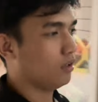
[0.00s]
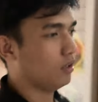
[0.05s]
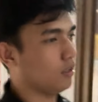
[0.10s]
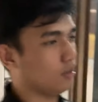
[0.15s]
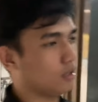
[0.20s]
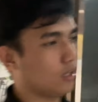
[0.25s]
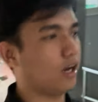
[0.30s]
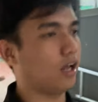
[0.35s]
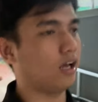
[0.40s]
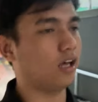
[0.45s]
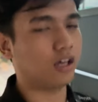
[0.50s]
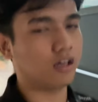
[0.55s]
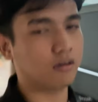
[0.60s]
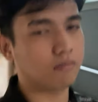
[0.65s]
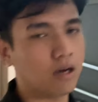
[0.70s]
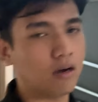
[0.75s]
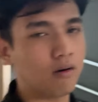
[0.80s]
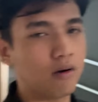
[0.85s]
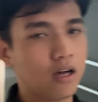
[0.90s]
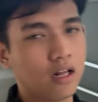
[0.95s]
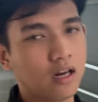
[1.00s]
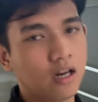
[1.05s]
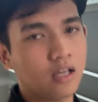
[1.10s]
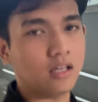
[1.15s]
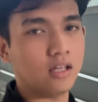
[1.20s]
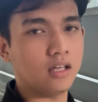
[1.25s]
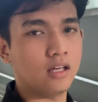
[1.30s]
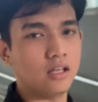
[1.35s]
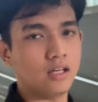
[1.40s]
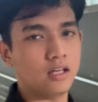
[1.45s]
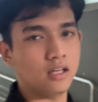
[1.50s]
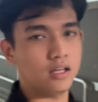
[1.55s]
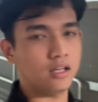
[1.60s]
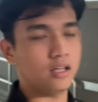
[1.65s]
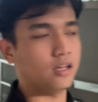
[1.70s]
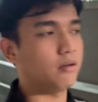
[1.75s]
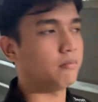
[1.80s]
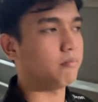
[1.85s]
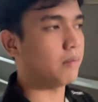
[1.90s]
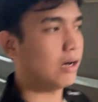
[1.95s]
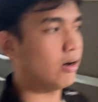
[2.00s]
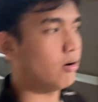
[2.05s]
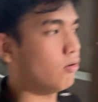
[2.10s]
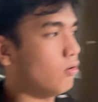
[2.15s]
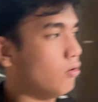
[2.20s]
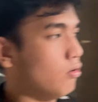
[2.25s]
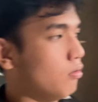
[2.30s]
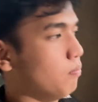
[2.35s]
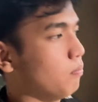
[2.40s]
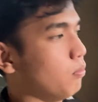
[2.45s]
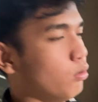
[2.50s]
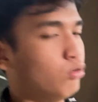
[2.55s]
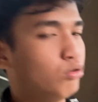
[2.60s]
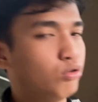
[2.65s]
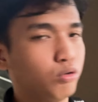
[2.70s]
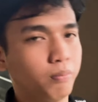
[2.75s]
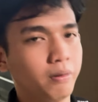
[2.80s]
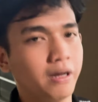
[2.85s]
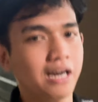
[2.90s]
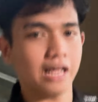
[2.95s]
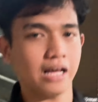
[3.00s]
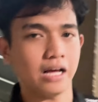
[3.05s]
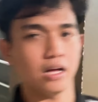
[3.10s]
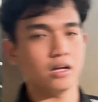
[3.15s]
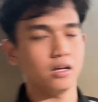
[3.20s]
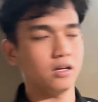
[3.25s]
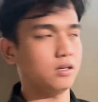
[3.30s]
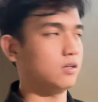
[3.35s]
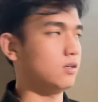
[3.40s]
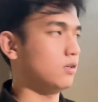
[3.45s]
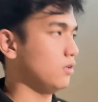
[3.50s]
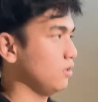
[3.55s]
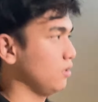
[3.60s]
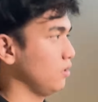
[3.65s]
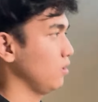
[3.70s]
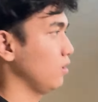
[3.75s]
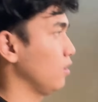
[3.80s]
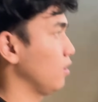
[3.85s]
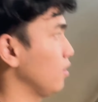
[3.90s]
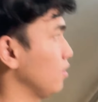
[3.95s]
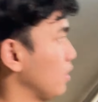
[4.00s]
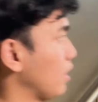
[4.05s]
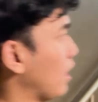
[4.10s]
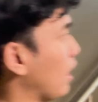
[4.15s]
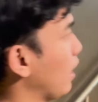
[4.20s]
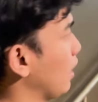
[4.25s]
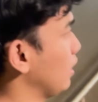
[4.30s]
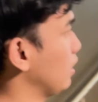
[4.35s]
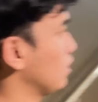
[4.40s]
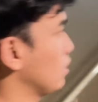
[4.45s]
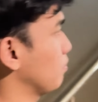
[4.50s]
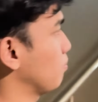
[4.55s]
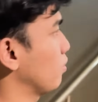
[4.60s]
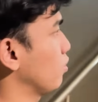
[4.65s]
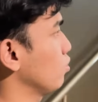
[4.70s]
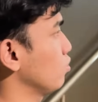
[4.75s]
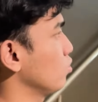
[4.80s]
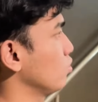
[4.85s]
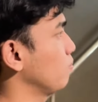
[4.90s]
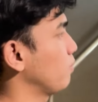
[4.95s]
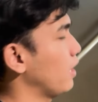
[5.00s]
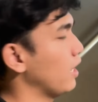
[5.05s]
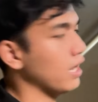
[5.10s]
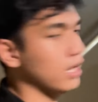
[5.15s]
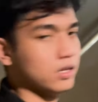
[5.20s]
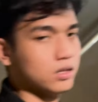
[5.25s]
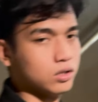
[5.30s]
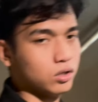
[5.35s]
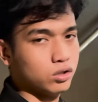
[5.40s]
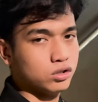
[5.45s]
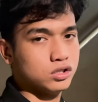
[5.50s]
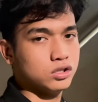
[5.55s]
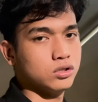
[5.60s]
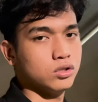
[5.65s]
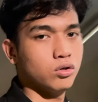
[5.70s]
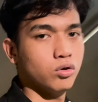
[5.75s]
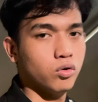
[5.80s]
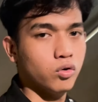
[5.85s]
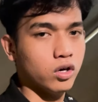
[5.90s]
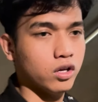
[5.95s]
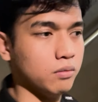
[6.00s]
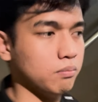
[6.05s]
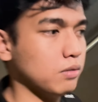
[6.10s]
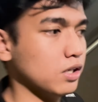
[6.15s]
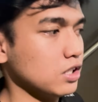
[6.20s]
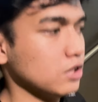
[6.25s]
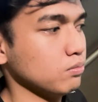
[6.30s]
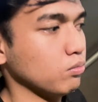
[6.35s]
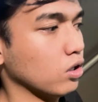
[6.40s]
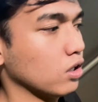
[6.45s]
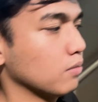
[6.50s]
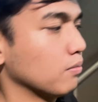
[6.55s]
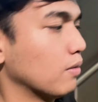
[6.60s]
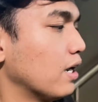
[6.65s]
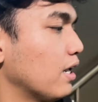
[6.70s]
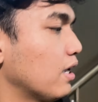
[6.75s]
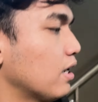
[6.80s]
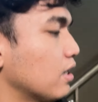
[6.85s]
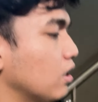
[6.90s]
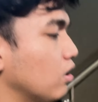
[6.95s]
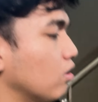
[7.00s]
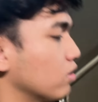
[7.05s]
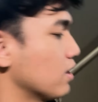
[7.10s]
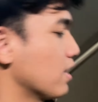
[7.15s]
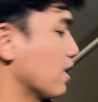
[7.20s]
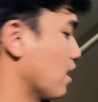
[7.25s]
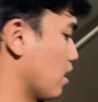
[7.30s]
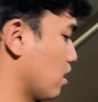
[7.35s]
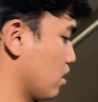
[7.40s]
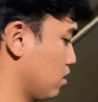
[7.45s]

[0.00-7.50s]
Kita lagi ke bawah, lagi mau penutupan lah. Lagi penutupan, terus nungguin bus buat balik ke hotel.